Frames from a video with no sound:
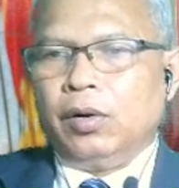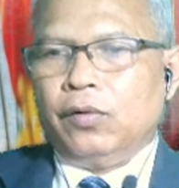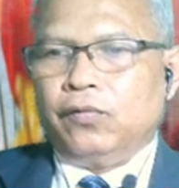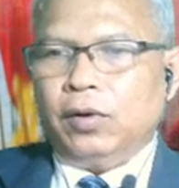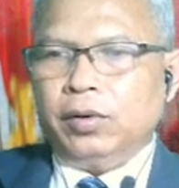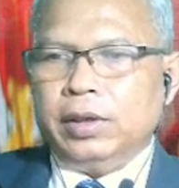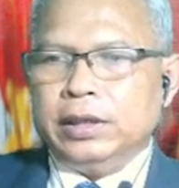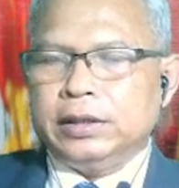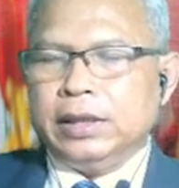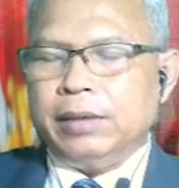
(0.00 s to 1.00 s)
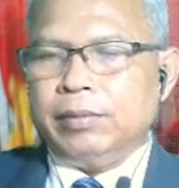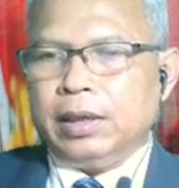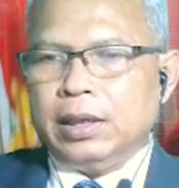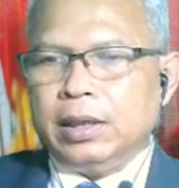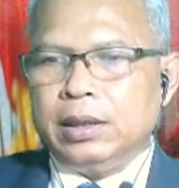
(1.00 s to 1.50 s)
follow this step ถ้า
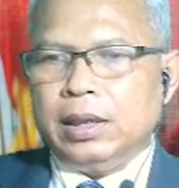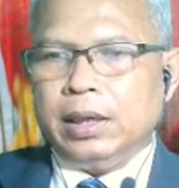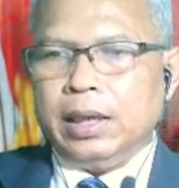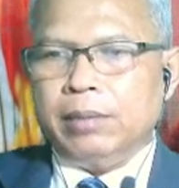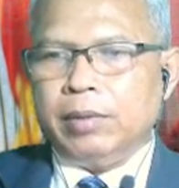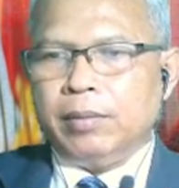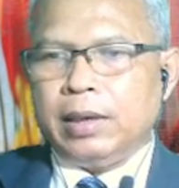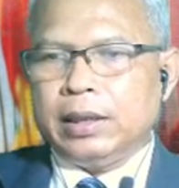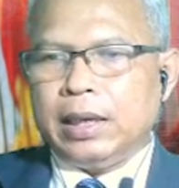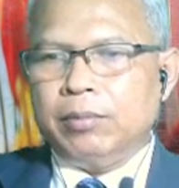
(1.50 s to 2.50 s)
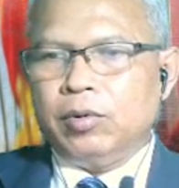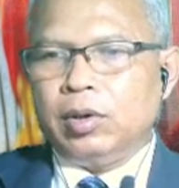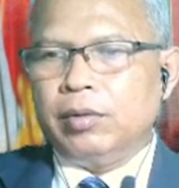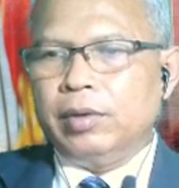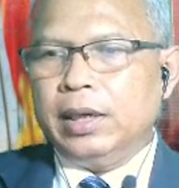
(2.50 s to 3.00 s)
เกิดนักเรียนปฏิบัติตามกฎ
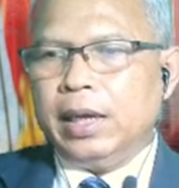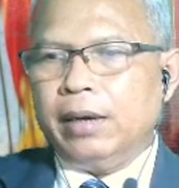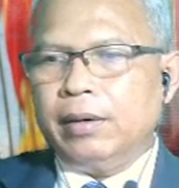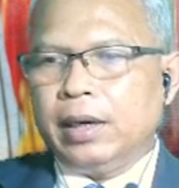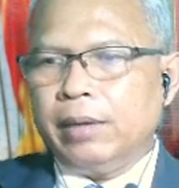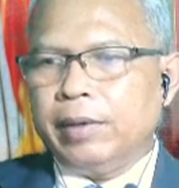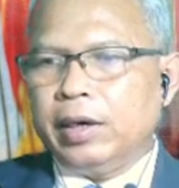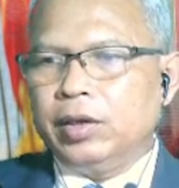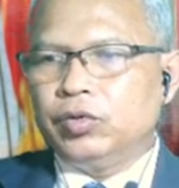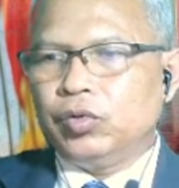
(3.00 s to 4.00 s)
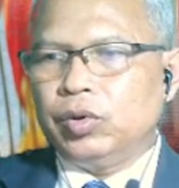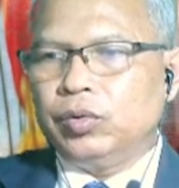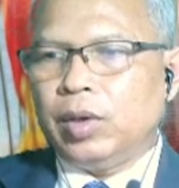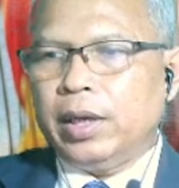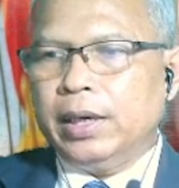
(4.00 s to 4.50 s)
เหล่านี้แล้วนะครับ and enjoy
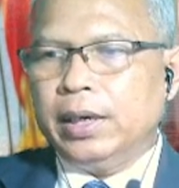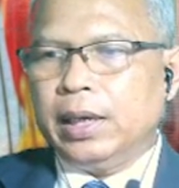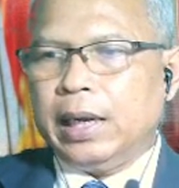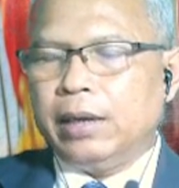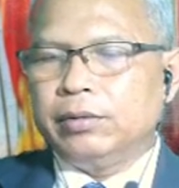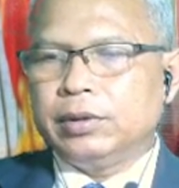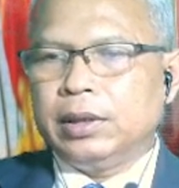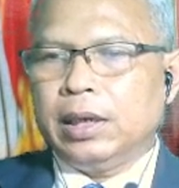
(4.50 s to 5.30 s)
your dining out